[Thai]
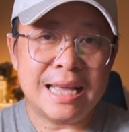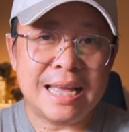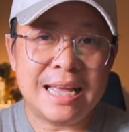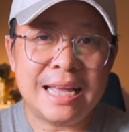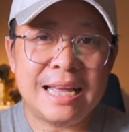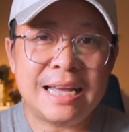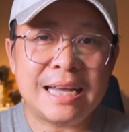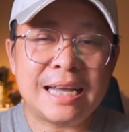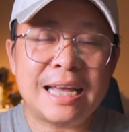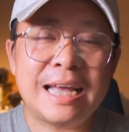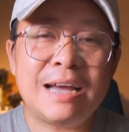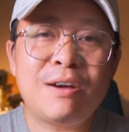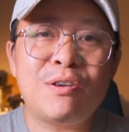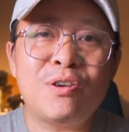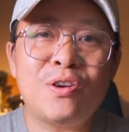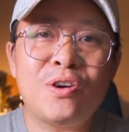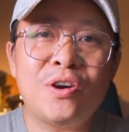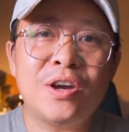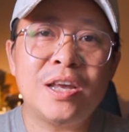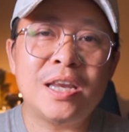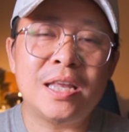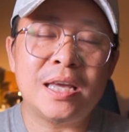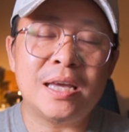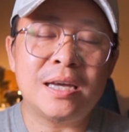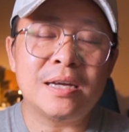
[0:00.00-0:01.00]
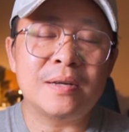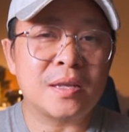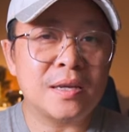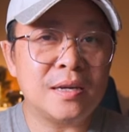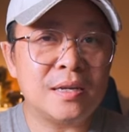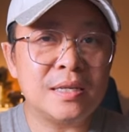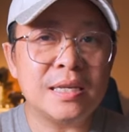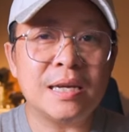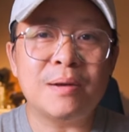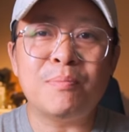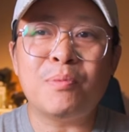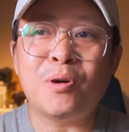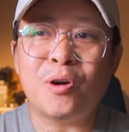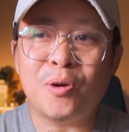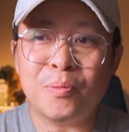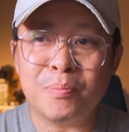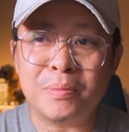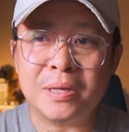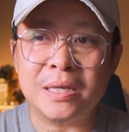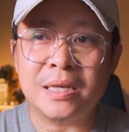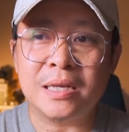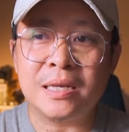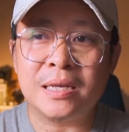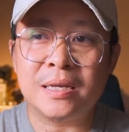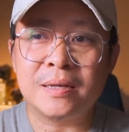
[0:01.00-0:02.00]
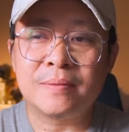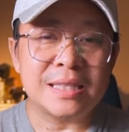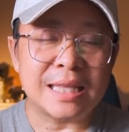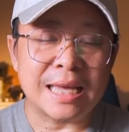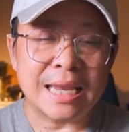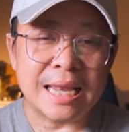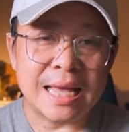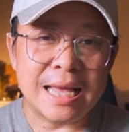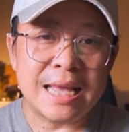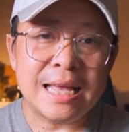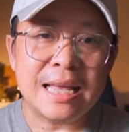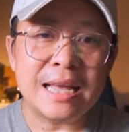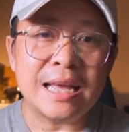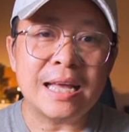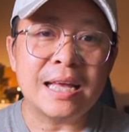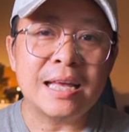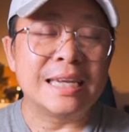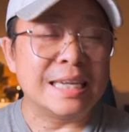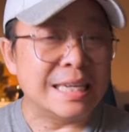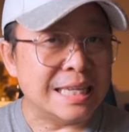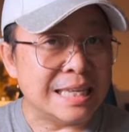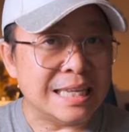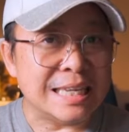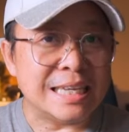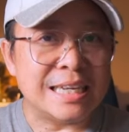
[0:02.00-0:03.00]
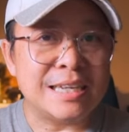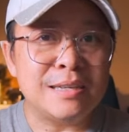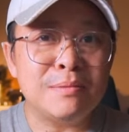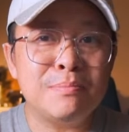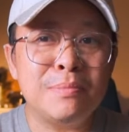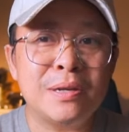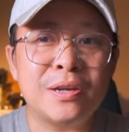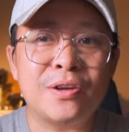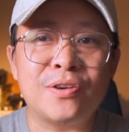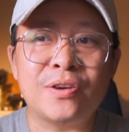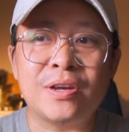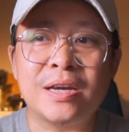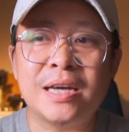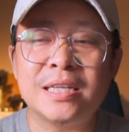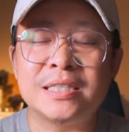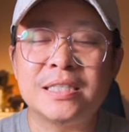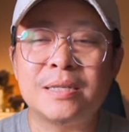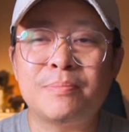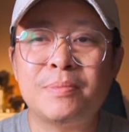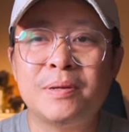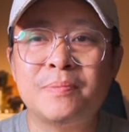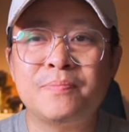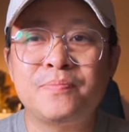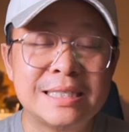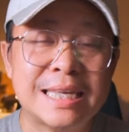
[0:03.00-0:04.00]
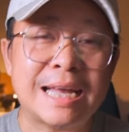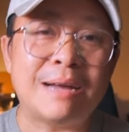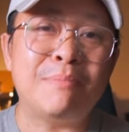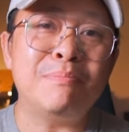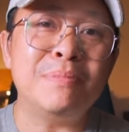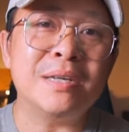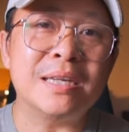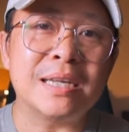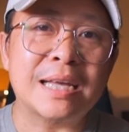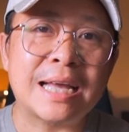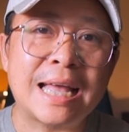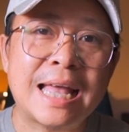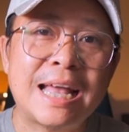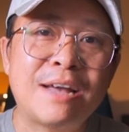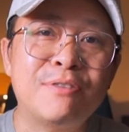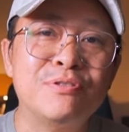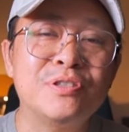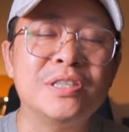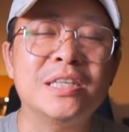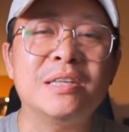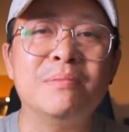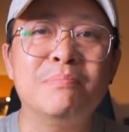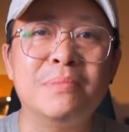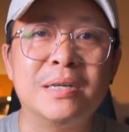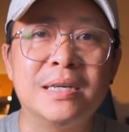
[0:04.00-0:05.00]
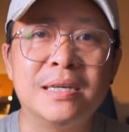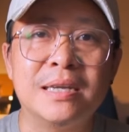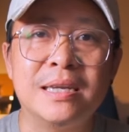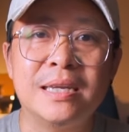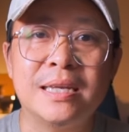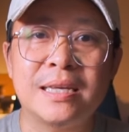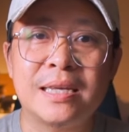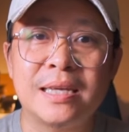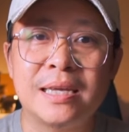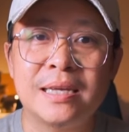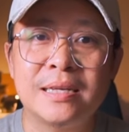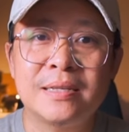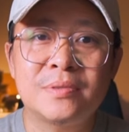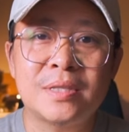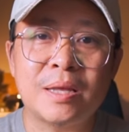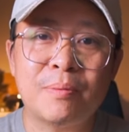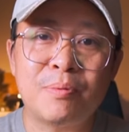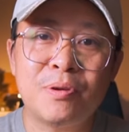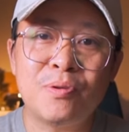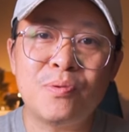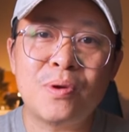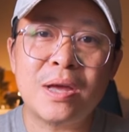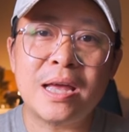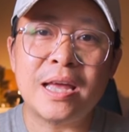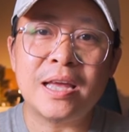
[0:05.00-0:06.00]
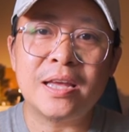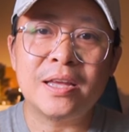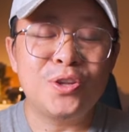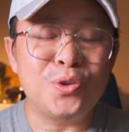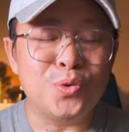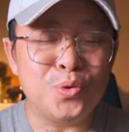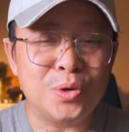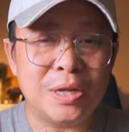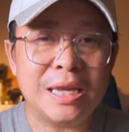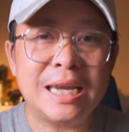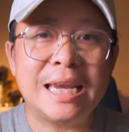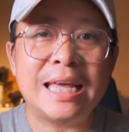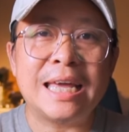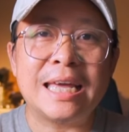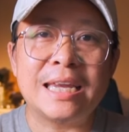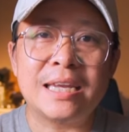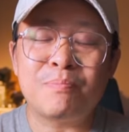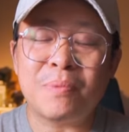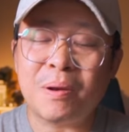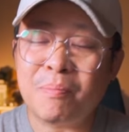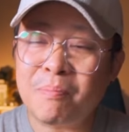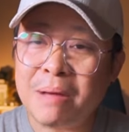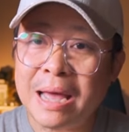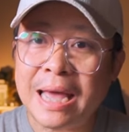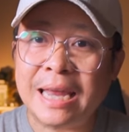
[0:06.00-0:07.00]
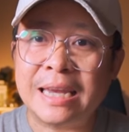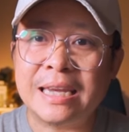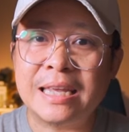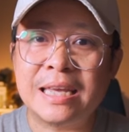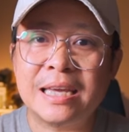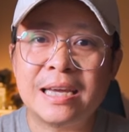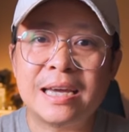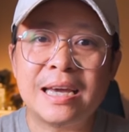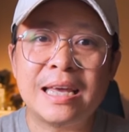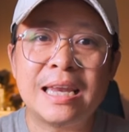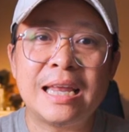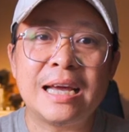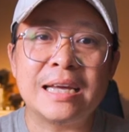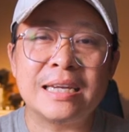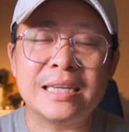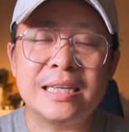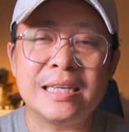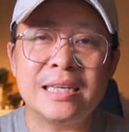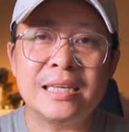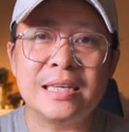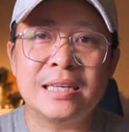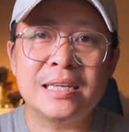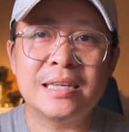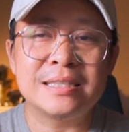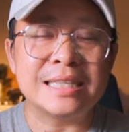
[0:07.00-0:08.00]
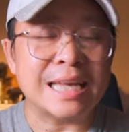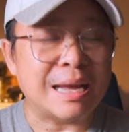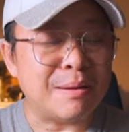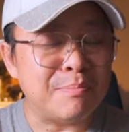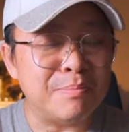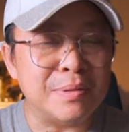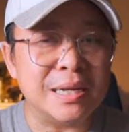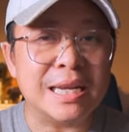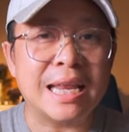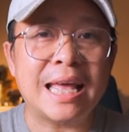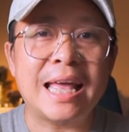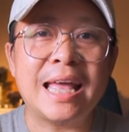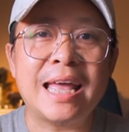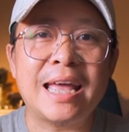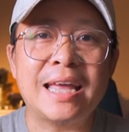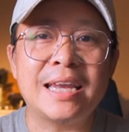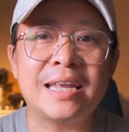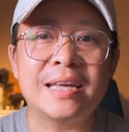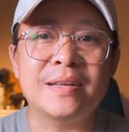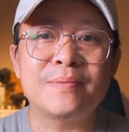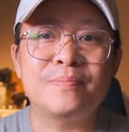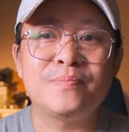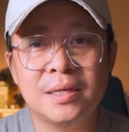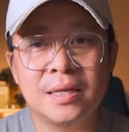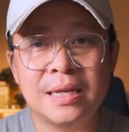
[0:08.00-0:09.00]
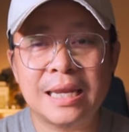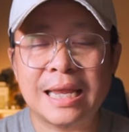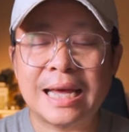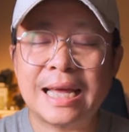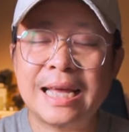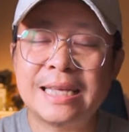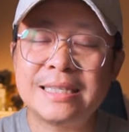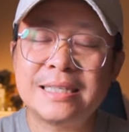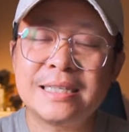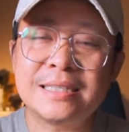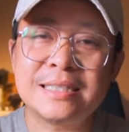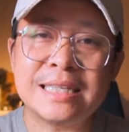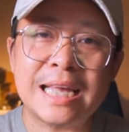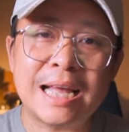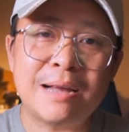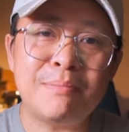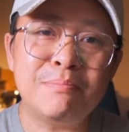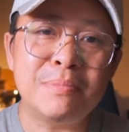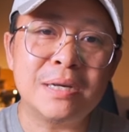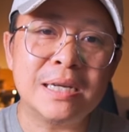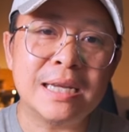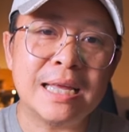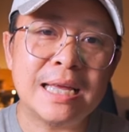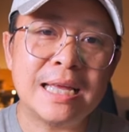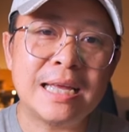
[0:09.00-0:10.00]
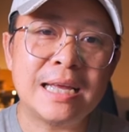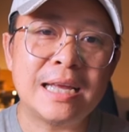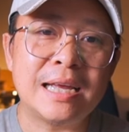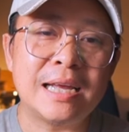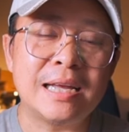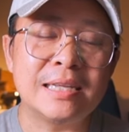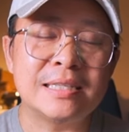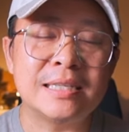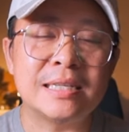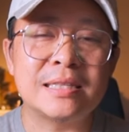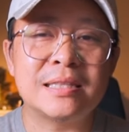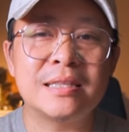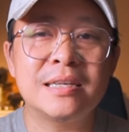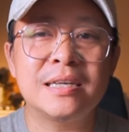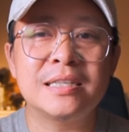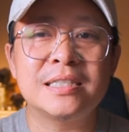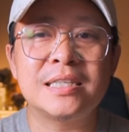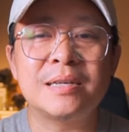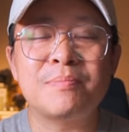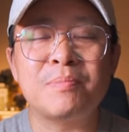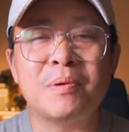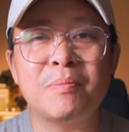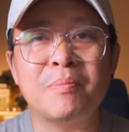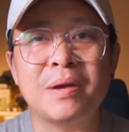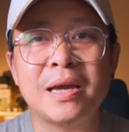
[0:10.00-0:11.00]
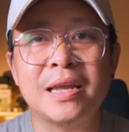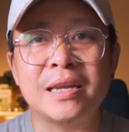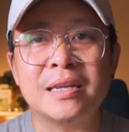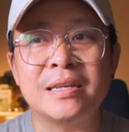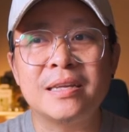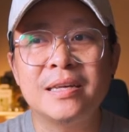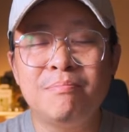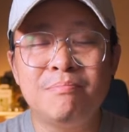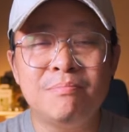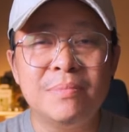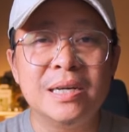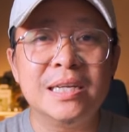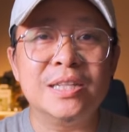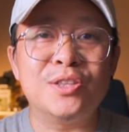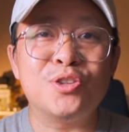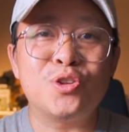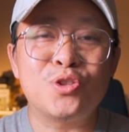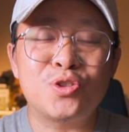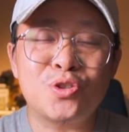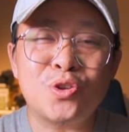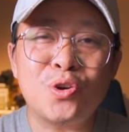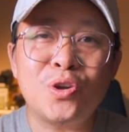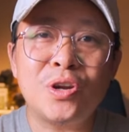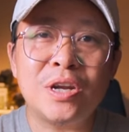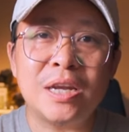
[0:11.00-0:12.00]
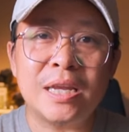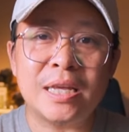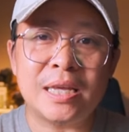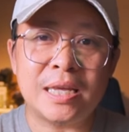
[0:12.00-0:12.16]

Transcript: 35,900 อะไรเงี้ยก็ยังพอมีแต่ถ้าดีขึ้นมาหน่อยอาจจะแบบ 39,000 40,000 อะไรเงี้ยแต่พี่ว่าอยู่ในเรทประมาณนี้กำลังดี 35,000 เนี่ยราคาสัก 35,000 ชัตเตอร์สักประมาณ 10,000 ต้นๆอะไร